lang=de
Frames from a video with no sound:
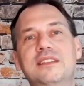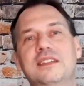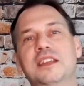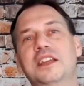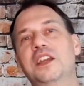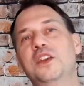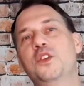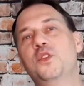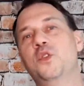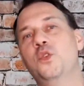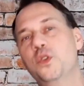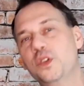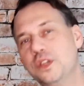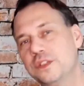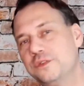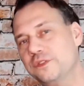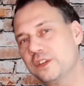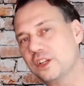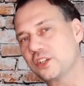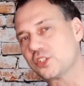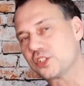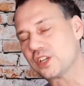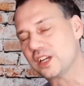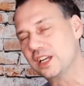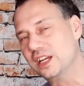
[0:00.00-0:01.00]
Fitzek,
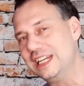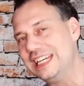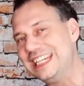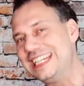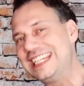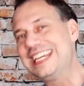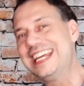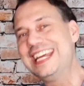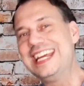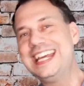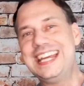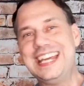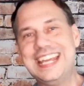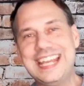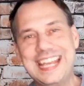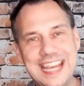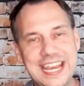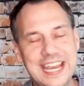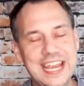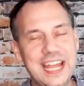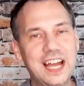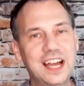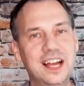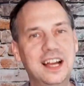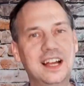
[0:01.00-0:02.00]
sind jetzt nur ein
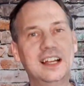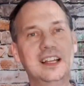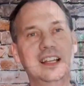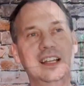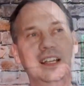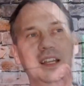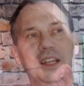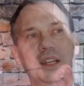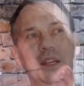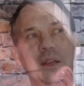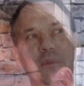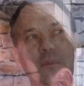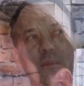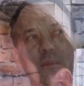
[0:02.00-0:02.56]
paar Beispiele, die ich